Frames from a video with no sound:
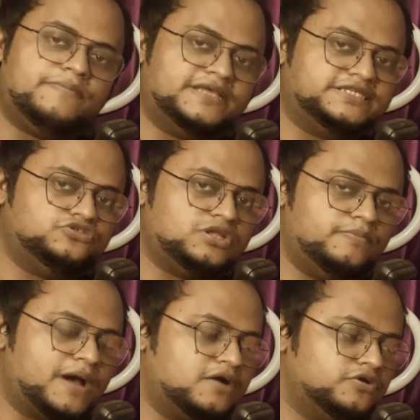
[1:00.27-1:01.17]
মেসেজ যদি
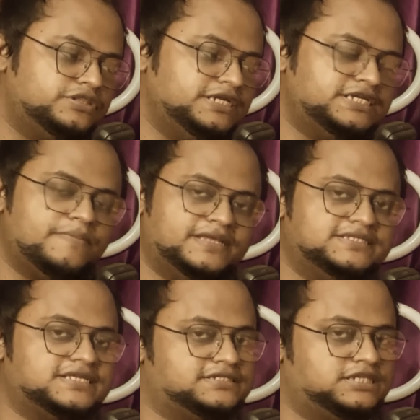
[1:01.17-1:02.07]
আমি ভাগ করি তিনটা
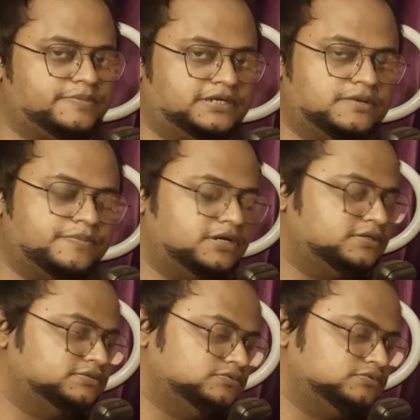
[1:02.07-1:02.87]
মেসেজ আসতে পারে আপনার